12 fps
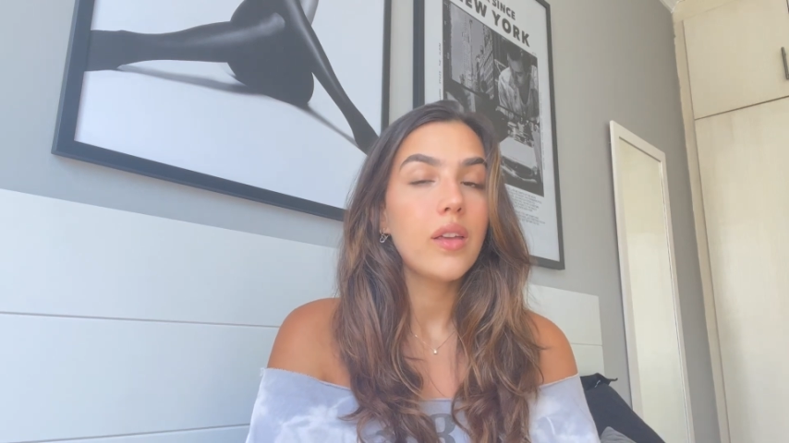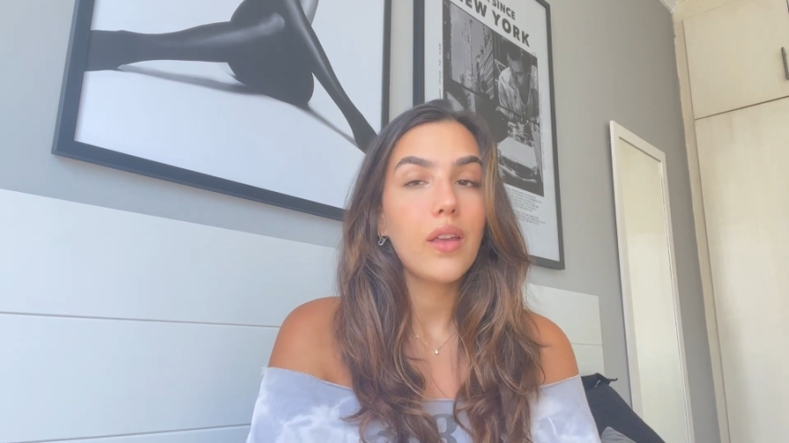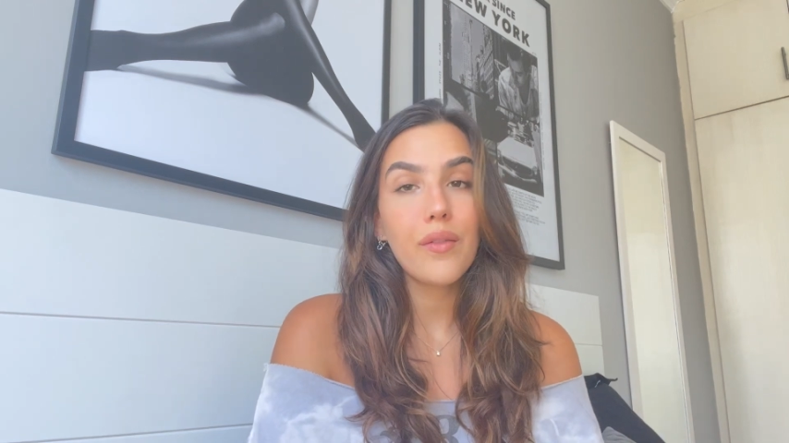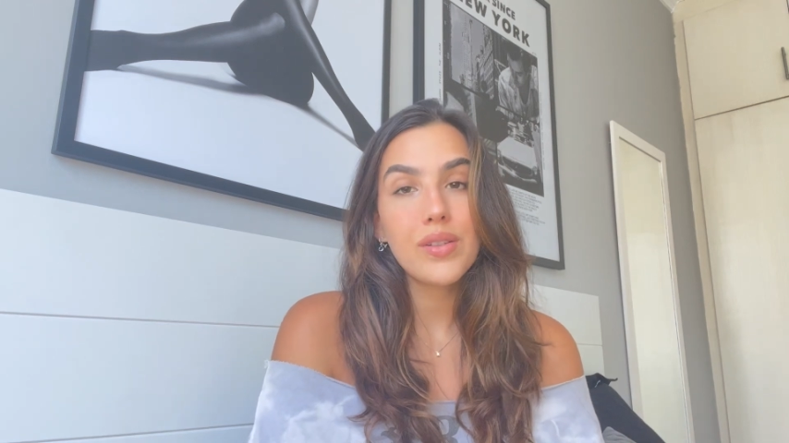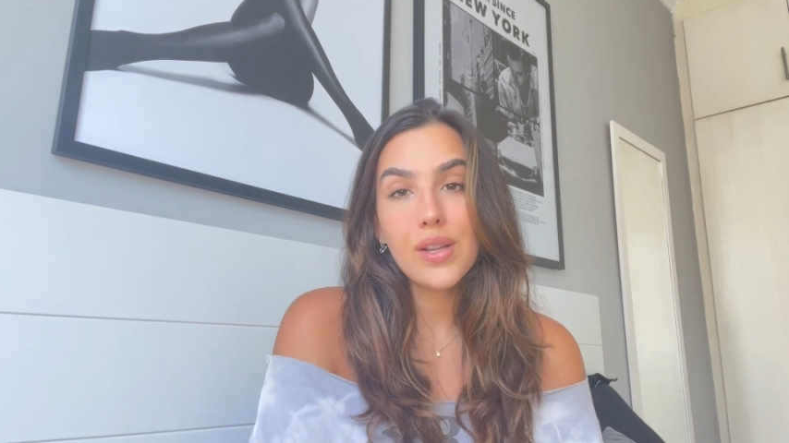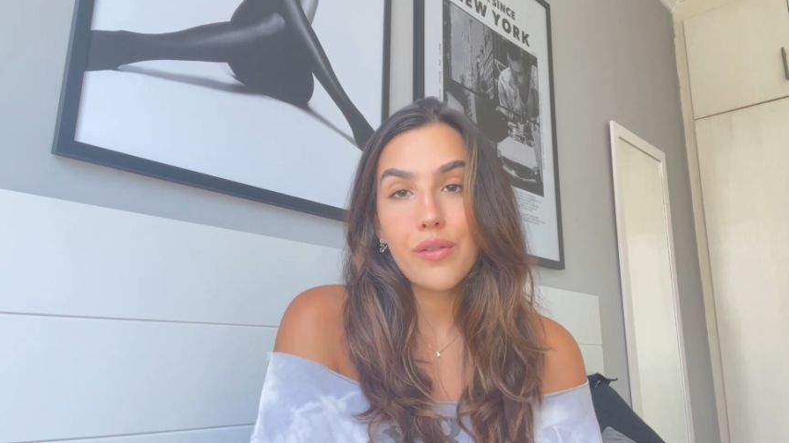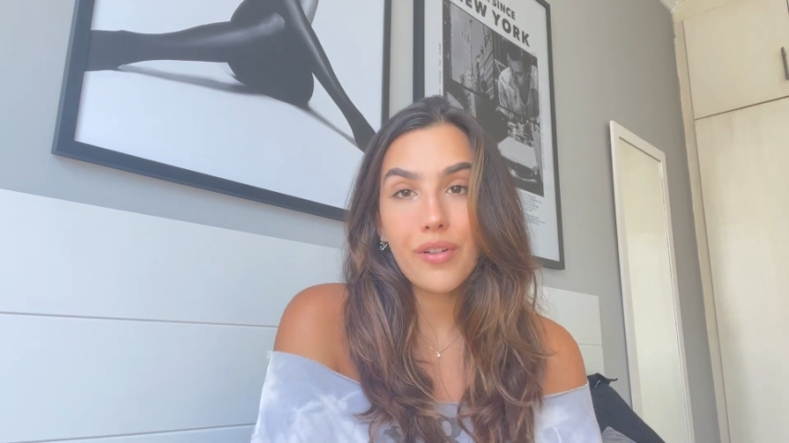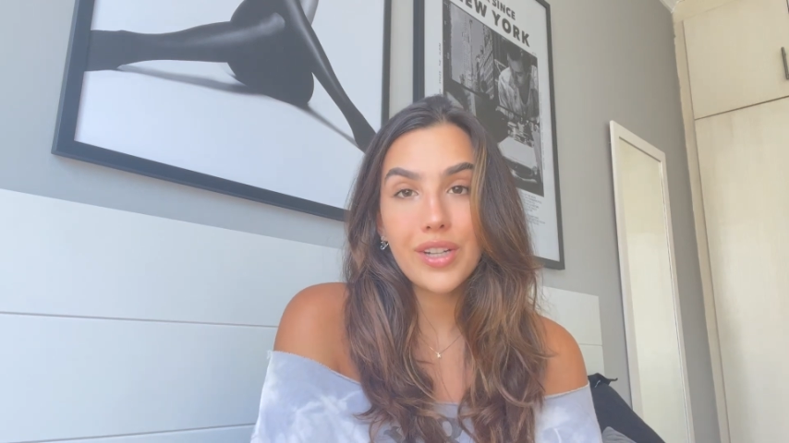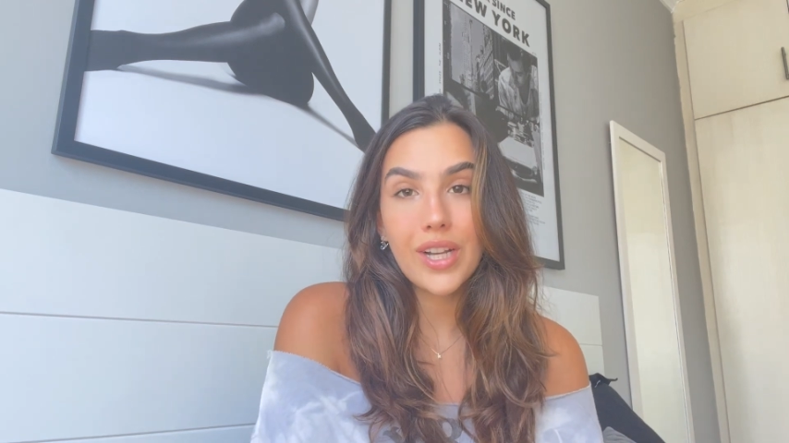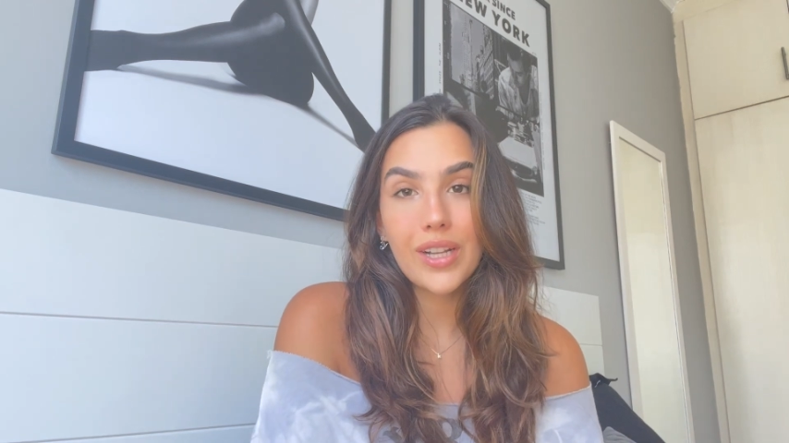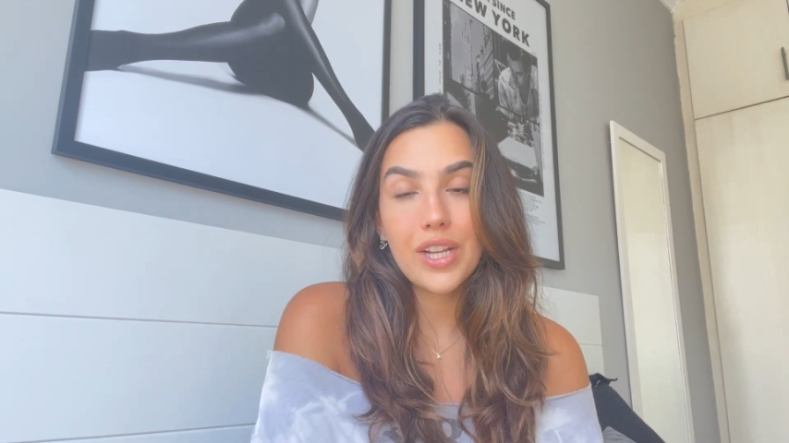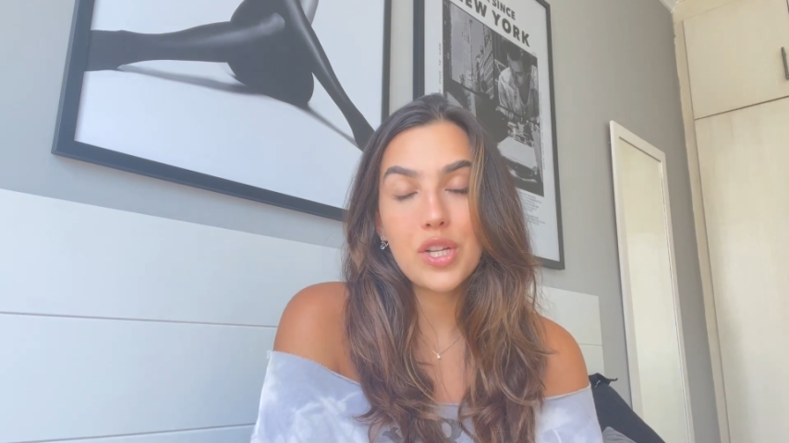E aí você não faz
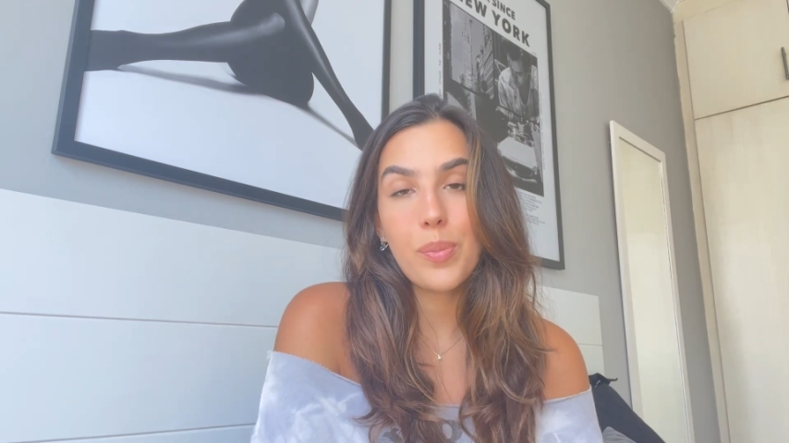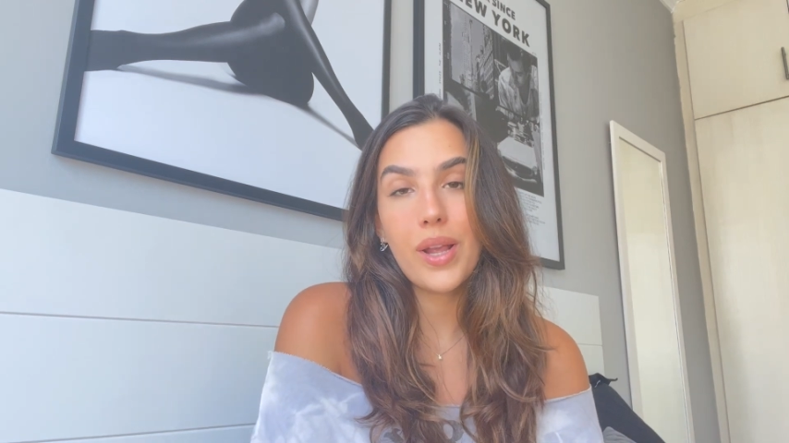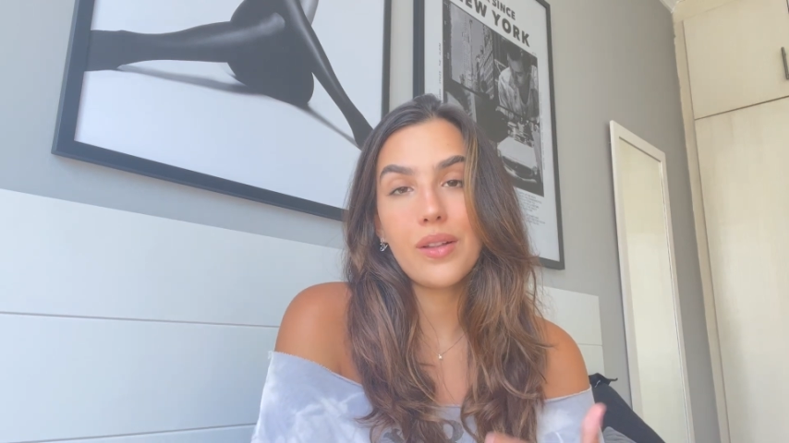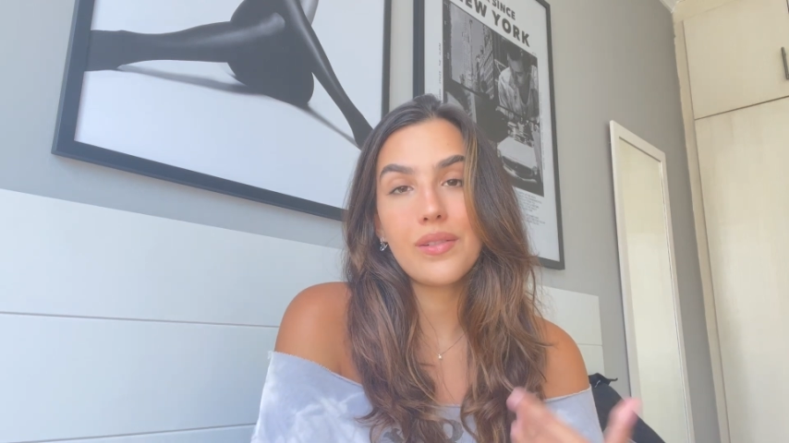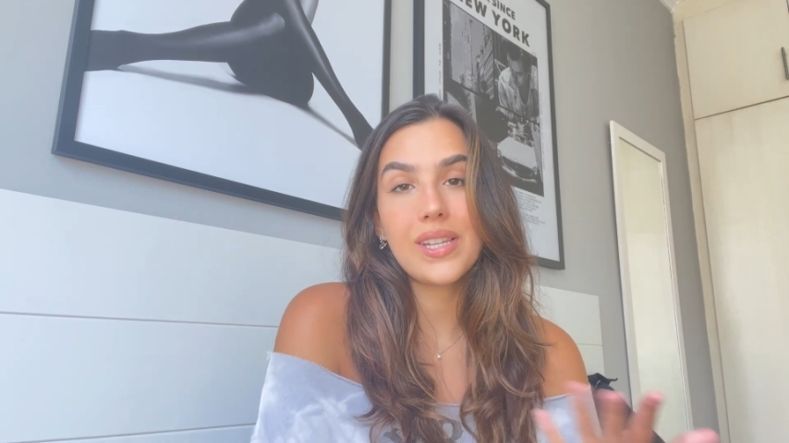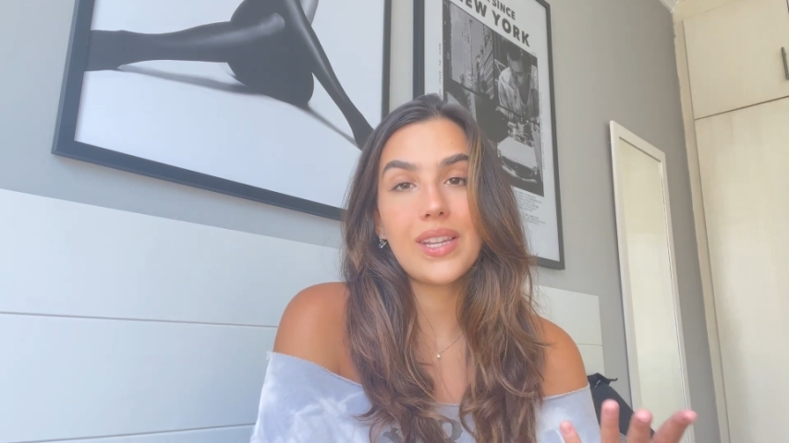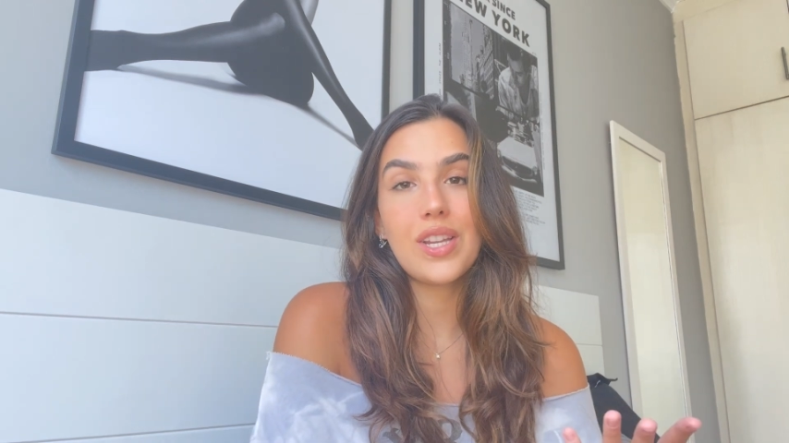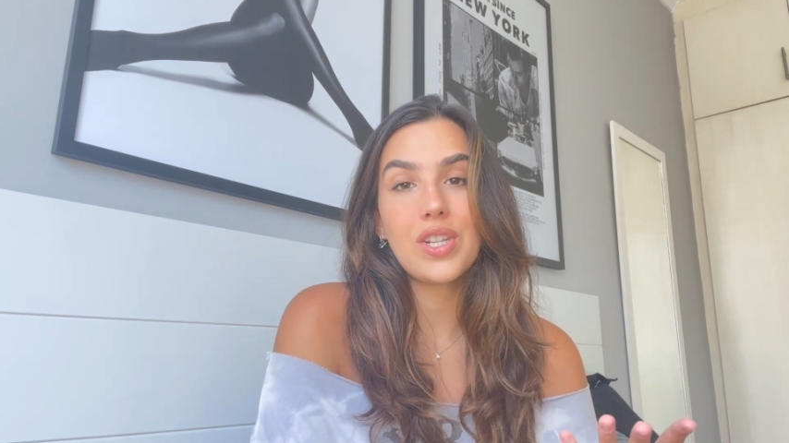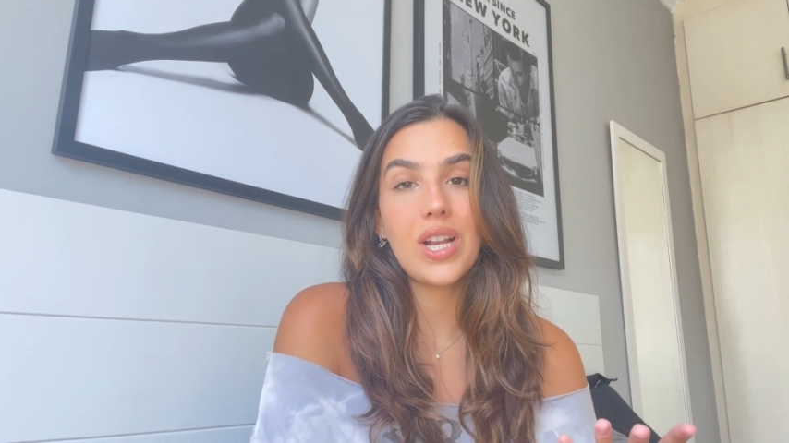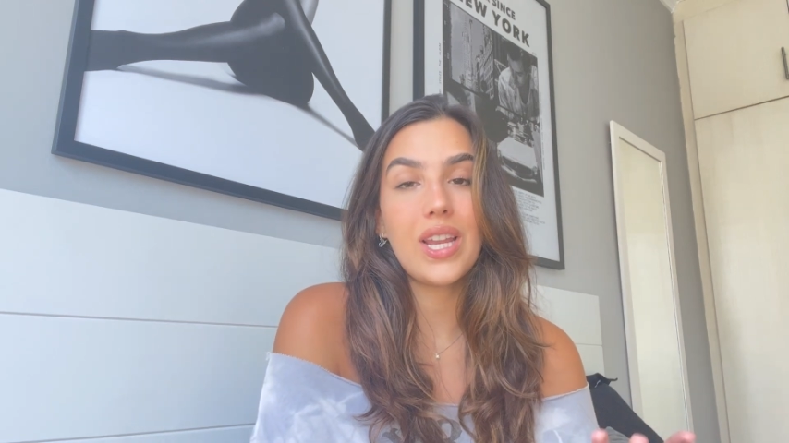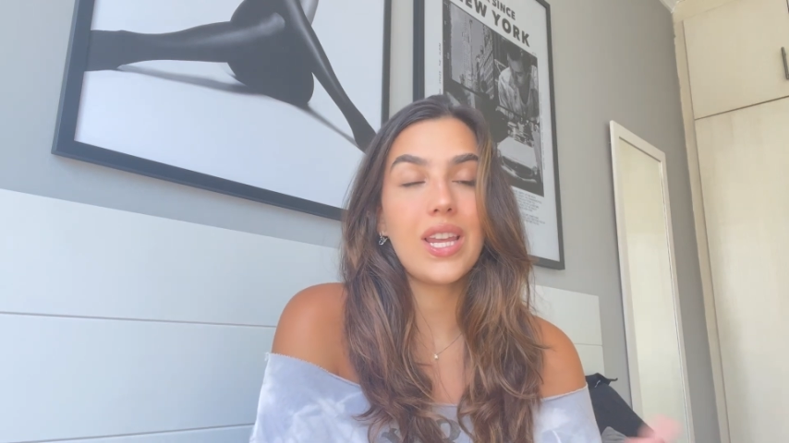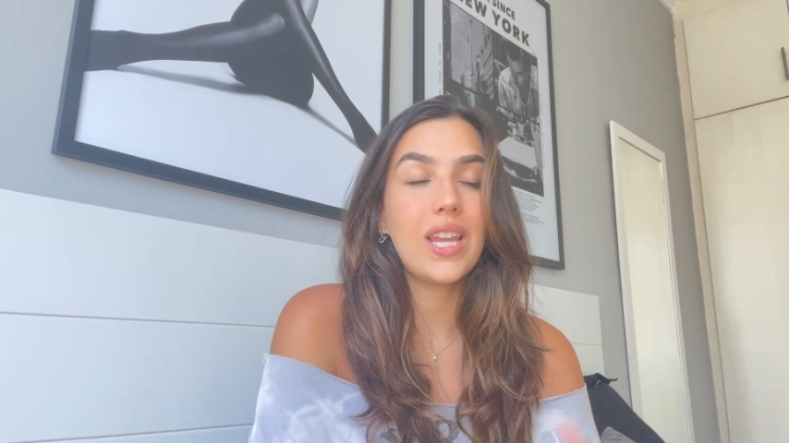nada a respeito, você
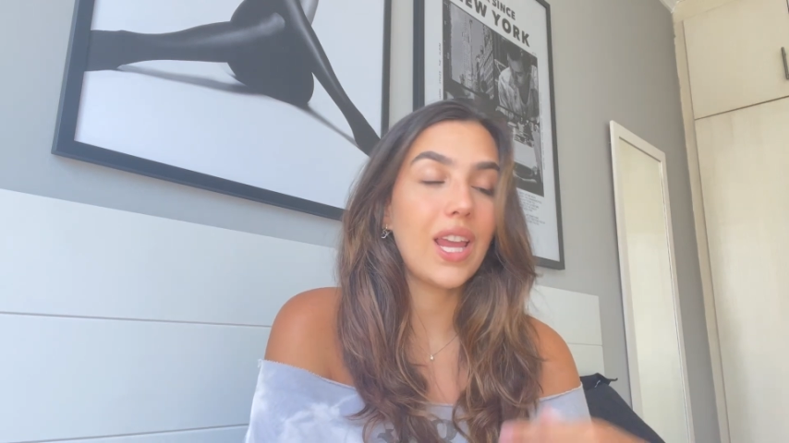deixa ali,